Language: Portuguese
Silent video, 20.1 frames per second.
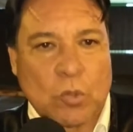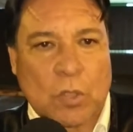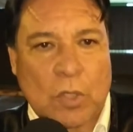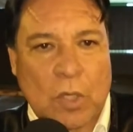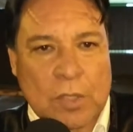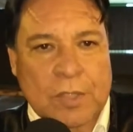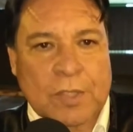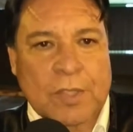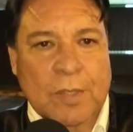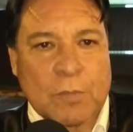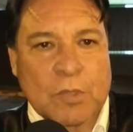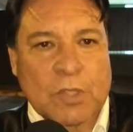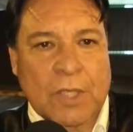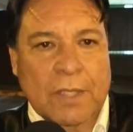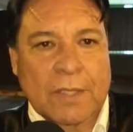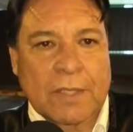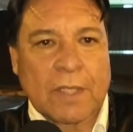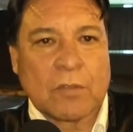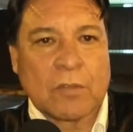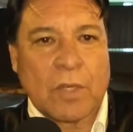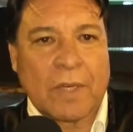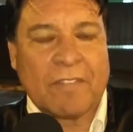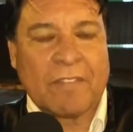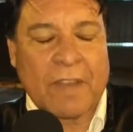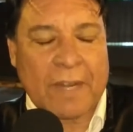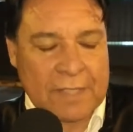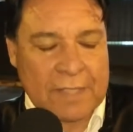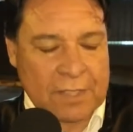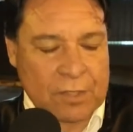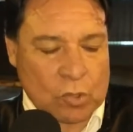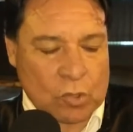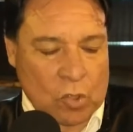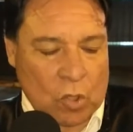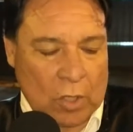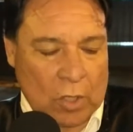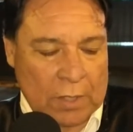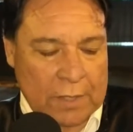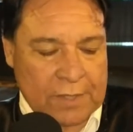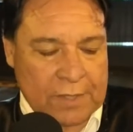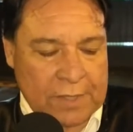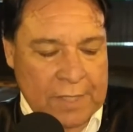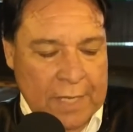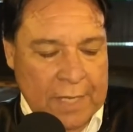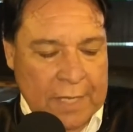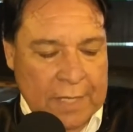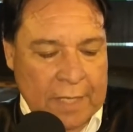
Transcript: tudo que nós estamos tentando levar às escolas,